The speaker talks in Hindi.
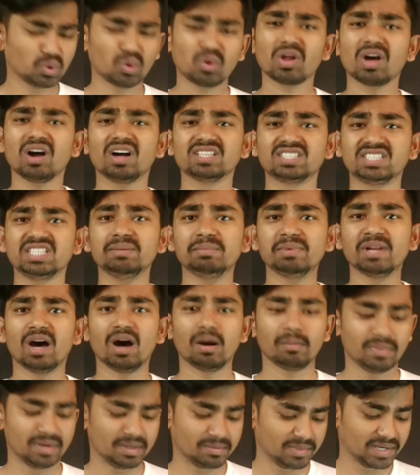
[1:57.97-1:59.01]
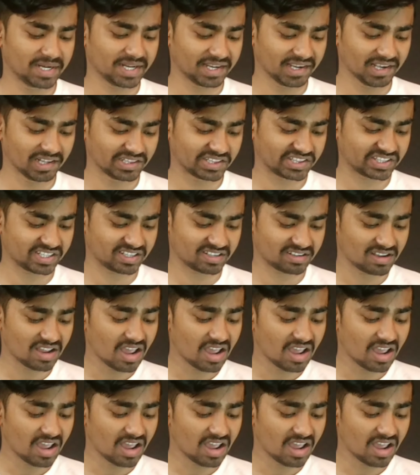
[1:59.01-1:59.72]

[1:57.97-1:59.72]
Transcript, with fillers: थोड़ा अजीब नाम है मेरे ख्याल से